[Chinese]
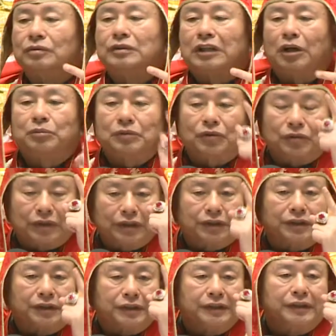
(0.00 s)
差不多一
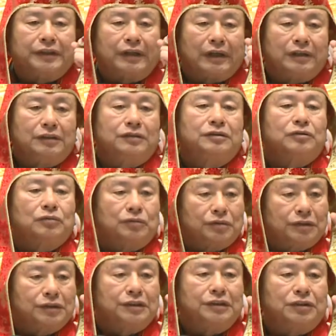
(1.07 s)
个月来一次。五
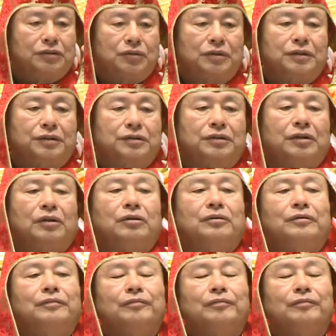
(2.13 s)
十几岁的时候，